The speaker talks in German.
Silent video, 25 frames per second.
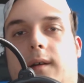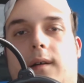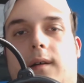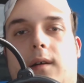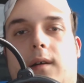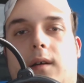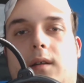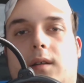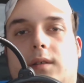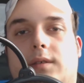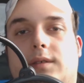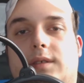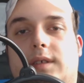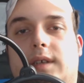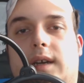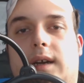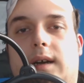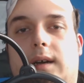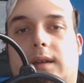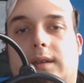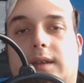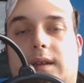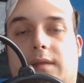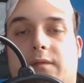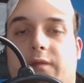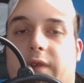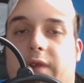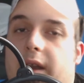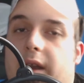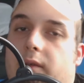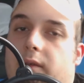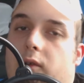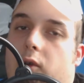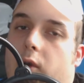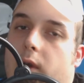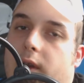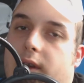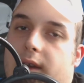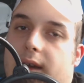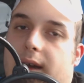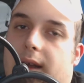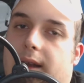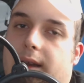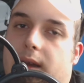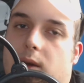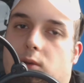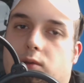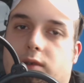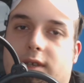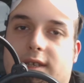Und ja, dann werden
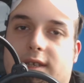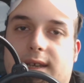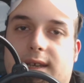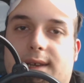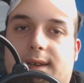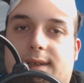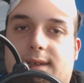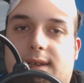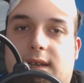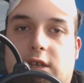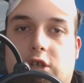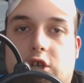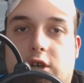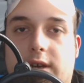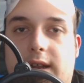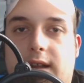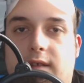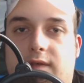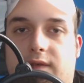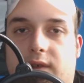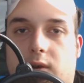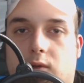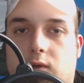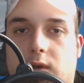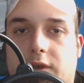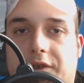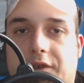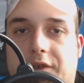Leute halt auch sehr, sehr schnell